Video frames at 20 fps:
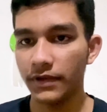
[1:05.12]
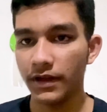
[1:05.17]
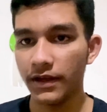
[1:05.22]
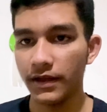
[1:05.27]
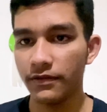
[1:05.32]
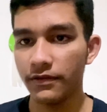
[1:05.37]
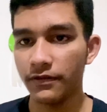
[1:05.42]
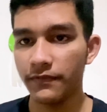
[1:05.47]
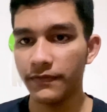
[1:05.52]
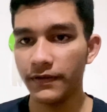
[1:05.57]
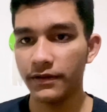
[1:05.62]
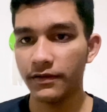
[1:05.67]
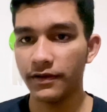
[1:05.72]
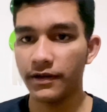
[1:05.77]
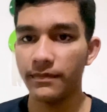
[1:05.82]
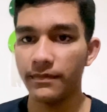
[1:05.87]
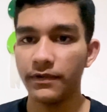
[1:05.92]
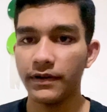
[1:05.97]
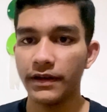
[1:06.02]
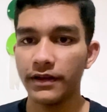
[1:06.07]
ঈদ উল ফিতর
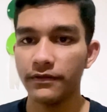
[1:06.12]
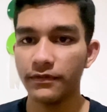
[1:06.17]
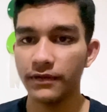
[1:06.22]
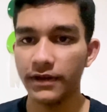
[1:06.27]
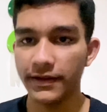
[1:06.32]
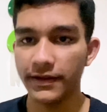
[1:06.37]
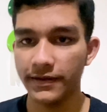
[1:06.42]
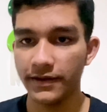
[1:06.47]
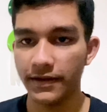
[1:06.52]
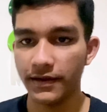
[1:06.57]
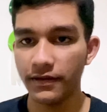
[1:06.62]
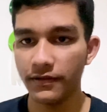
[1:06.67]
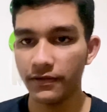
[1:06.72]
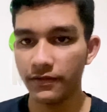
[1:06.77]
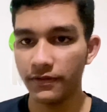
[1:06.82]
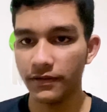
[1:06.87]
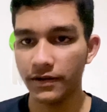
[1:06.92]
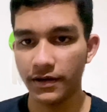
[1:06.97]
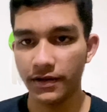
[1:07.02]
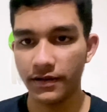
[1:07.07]
এবং ঈদ উল আজহা
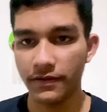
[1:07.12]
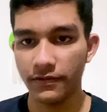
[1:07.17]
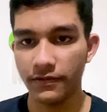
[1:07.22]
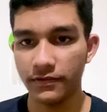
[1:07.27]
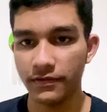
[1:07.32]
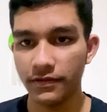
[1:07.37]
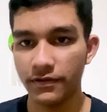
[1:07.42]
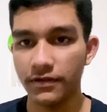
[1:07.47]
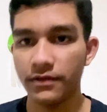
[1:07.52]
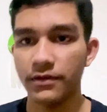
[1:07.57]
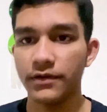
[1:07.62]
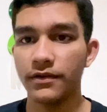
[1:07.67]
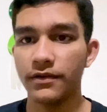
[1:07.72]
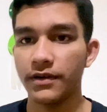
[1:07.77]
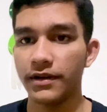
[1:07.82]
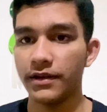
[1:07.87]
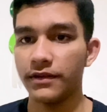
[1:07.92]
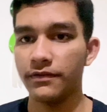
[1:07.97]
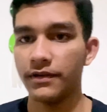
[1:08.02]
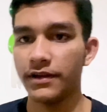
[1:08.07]
অনেক অত্যন্ত
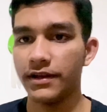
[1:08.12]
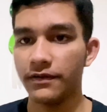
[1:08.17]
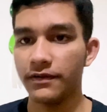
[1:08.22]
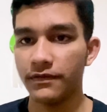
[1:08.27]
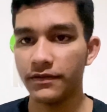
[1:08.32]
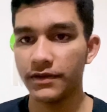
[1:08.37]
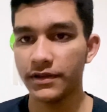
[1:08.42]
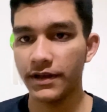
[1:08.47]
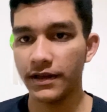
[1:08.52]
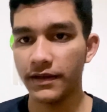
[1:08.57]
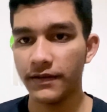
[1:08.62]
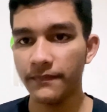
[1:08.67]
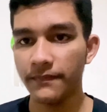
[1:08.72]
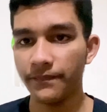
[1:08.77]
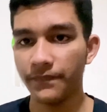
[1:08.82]
জরুরি দুইটা অনুষ্ঠান